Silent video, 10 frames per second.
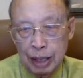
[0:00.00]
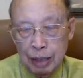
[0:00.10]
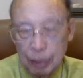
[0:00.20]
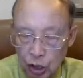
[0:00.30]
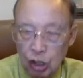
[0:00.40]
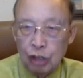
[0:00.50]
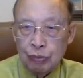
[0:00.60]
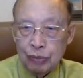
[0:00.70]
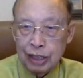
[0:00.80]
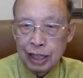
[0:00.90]
พี่น้อง
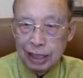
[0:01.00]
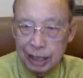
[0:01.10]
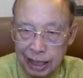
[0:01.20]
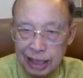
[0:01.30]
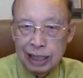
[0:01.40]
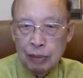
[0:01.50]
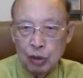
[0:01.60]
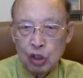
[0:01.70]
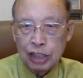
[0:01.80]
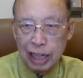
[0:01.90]
ทันทีที่พี่น้
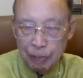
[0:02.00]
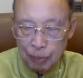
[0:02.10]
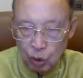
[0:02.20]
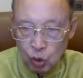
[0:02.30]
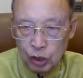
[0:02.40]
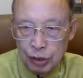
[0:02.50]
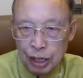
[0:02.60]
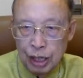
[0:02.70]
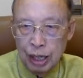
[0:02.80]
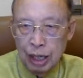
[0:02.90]
องได้รับพระคุณ
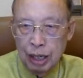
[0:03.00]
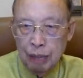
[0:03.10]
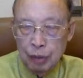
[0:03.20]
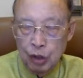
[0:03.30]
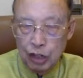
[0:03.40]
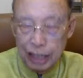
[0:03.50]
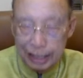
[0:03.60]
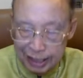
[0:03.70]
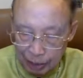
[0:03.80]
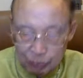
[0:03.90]
พี่น้องได้
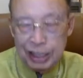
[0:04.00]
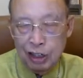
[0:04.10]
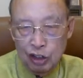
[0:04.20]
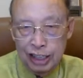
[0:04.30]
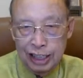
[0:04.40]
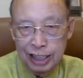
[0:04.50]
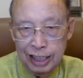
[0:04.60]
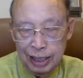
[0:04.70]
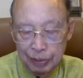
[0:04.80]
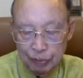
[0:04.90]
รับสิ่งเหล่านี้ ทันที
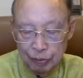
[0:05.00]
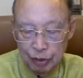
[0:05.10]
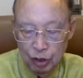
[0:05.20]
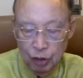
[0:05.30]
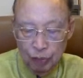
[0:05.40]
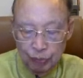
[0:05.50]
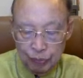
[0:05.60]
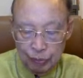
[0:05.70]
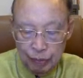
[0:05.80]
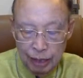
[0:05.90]
เนาะ
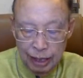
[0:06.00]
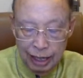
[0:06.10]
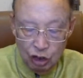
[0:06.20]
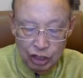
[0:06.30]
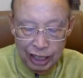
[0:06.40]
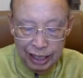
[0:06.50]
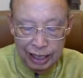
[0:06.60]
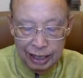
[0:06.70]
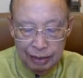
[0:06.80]
แล้วเสียนอีก